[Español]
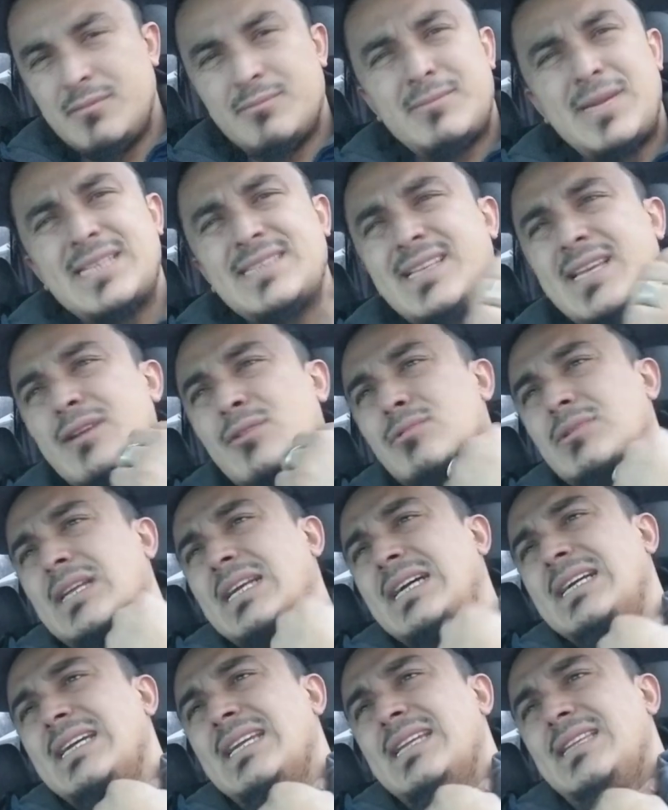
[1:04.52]
más que
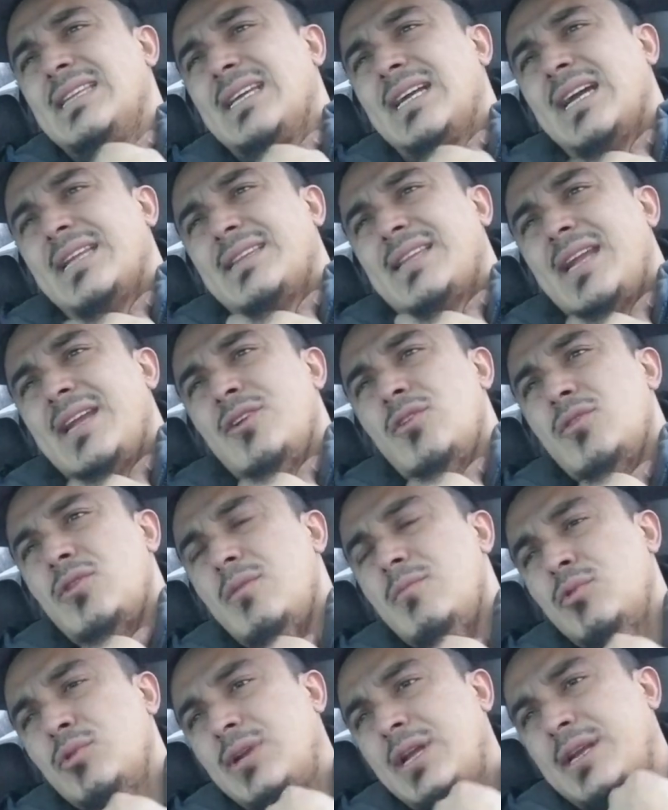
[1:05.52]
una crítica traigo
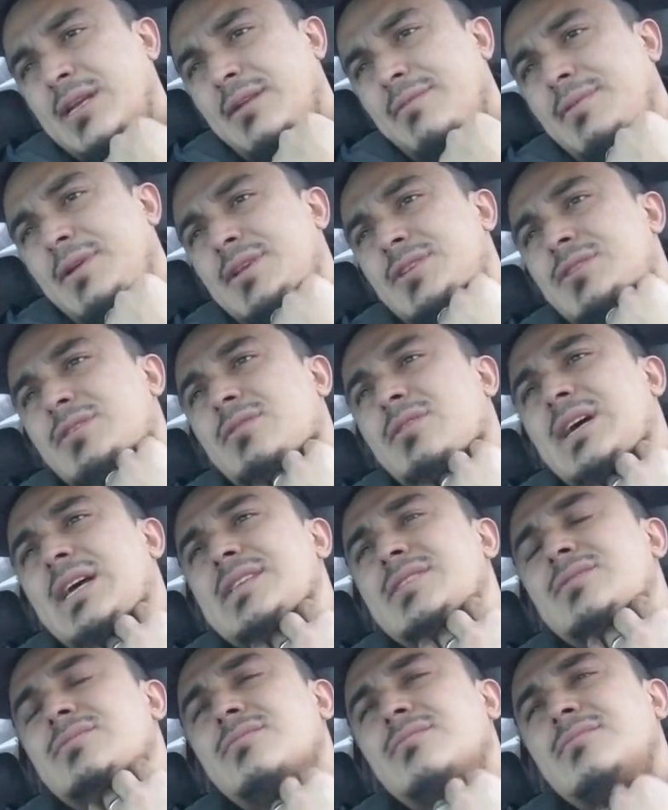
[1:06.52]
como una reflexión.
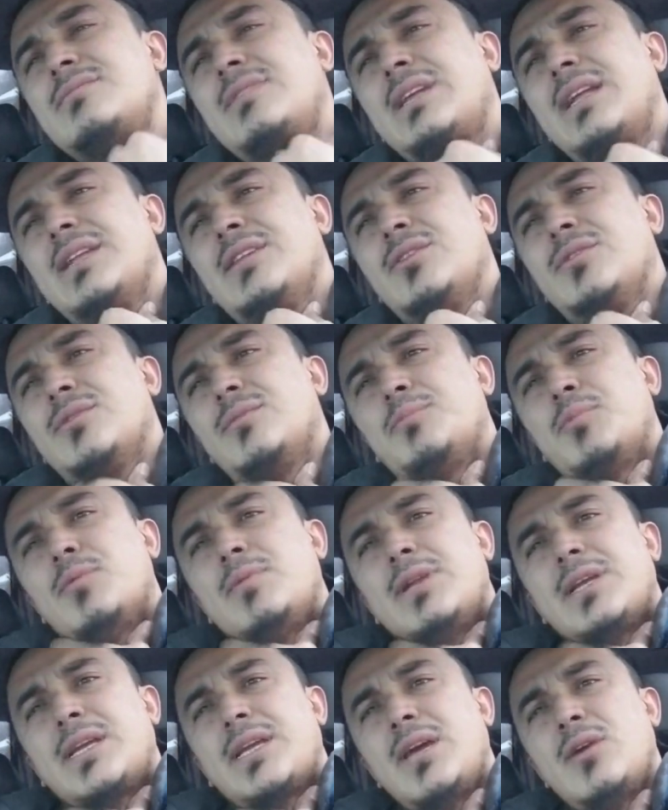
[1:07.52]
Hace un rato
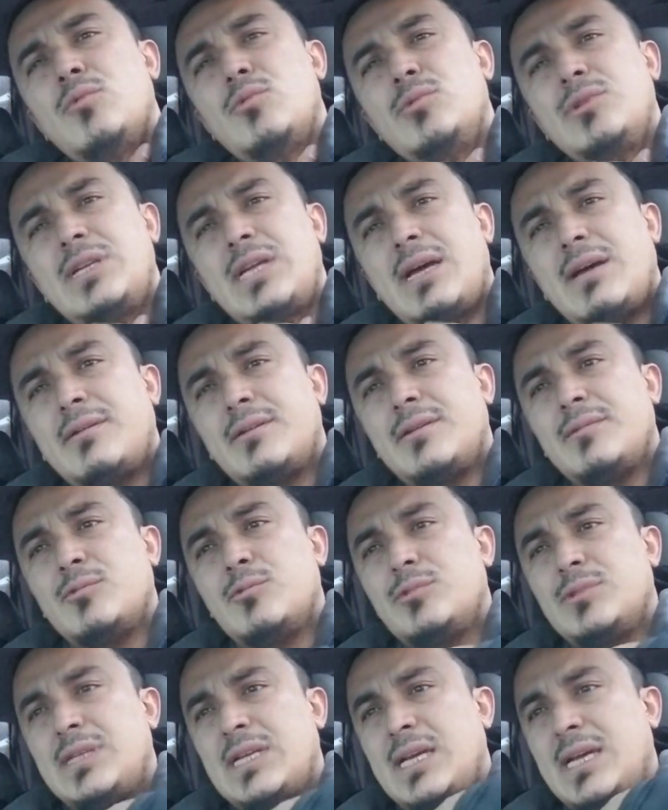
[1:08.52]
publiqué una,
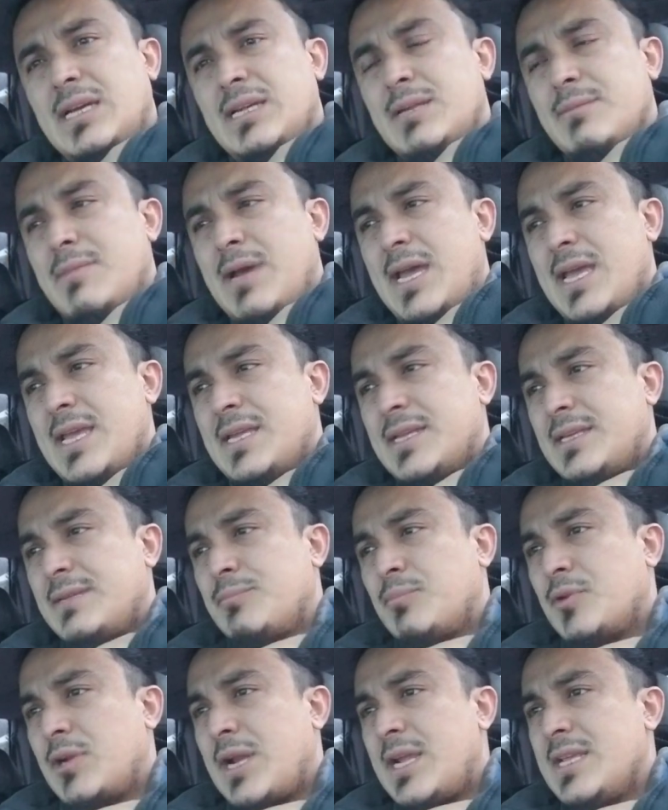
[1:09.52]
una imagen
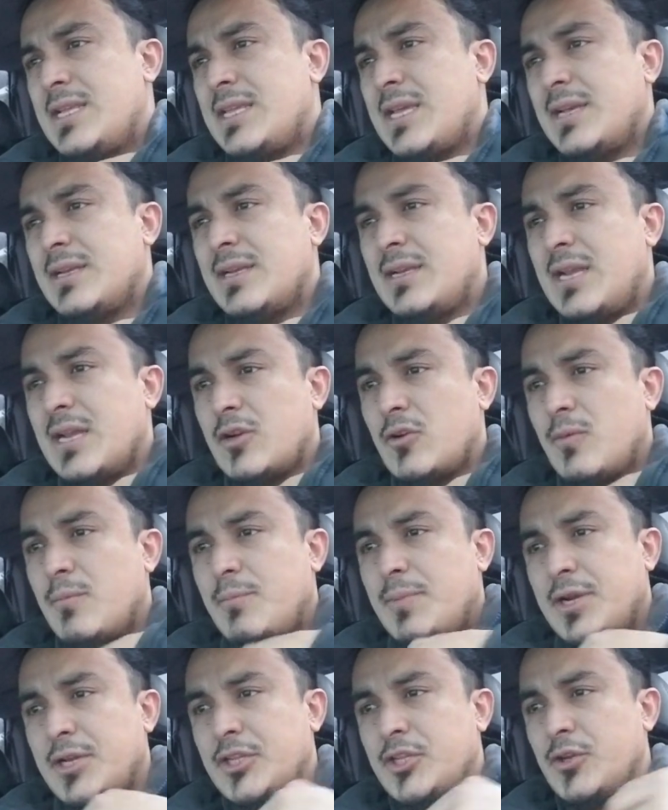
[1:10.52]
por ahí que alguien la
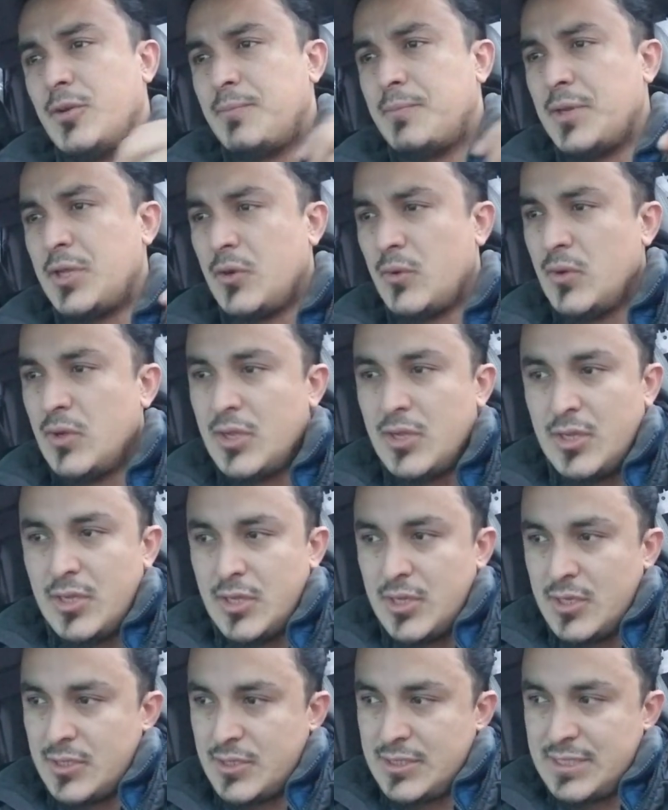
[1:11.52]
compartió, pero
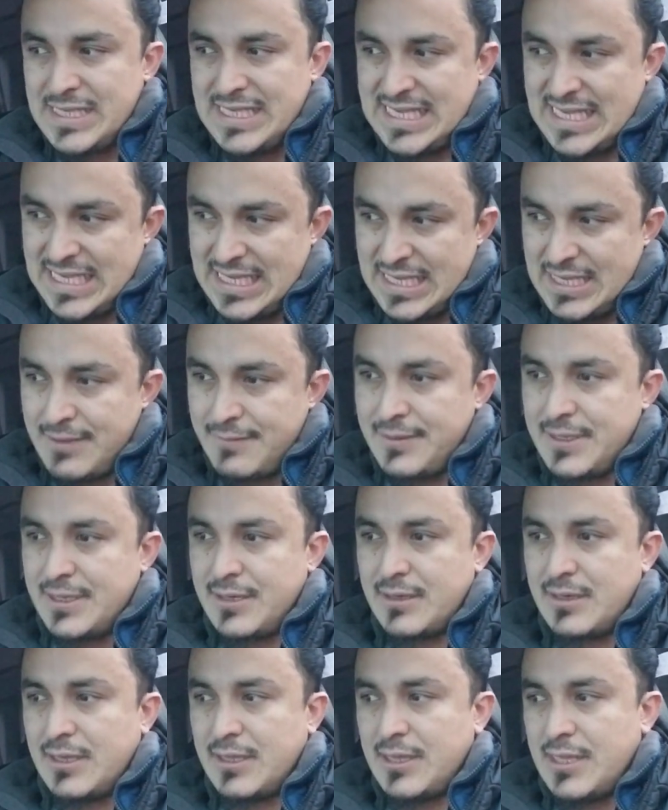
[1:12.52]
qué
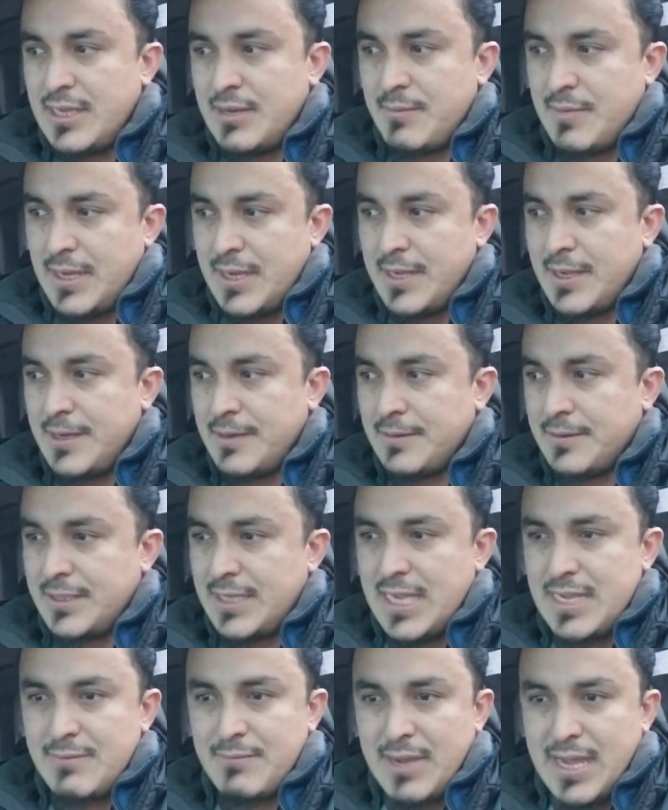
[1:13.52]
verga de imagen,
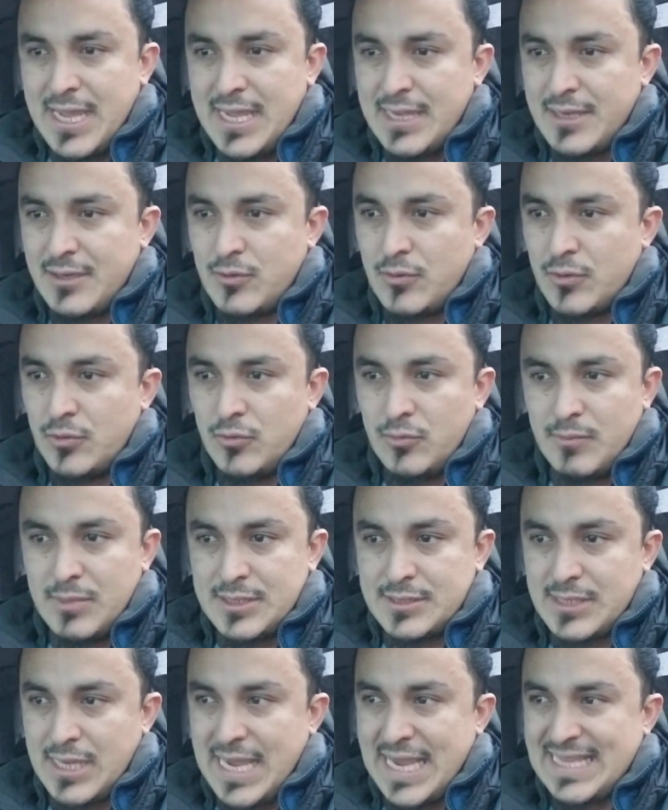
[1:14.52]
qué imagen con un
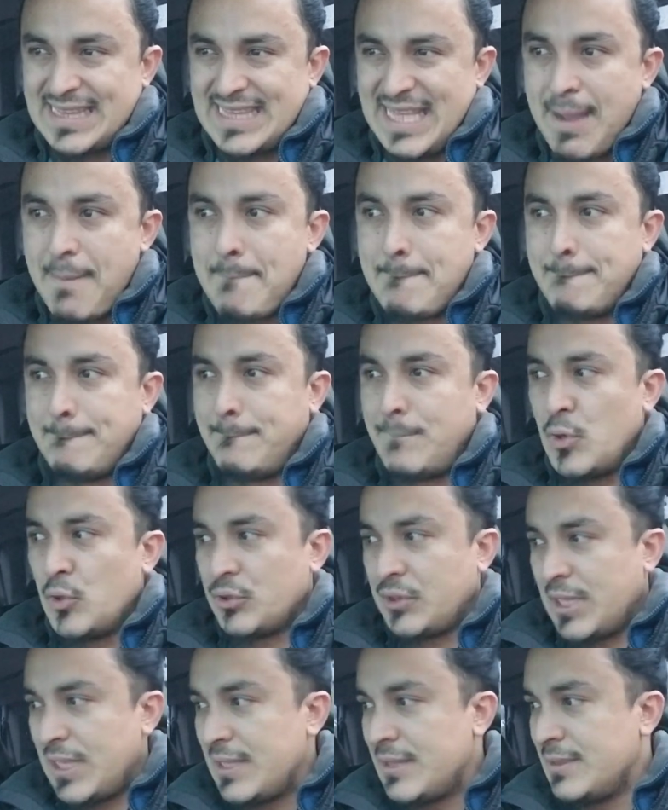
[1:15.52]
mensaje tan
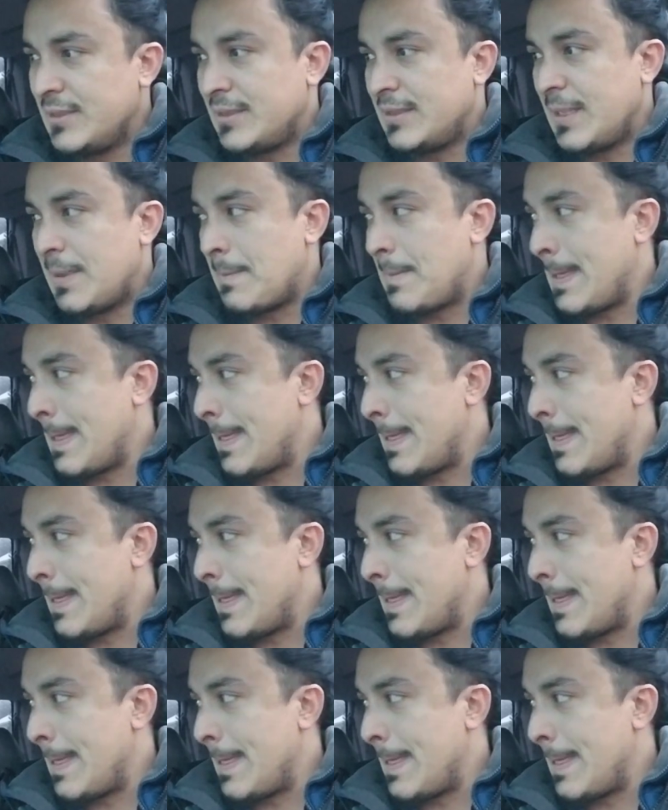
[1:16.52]
potente.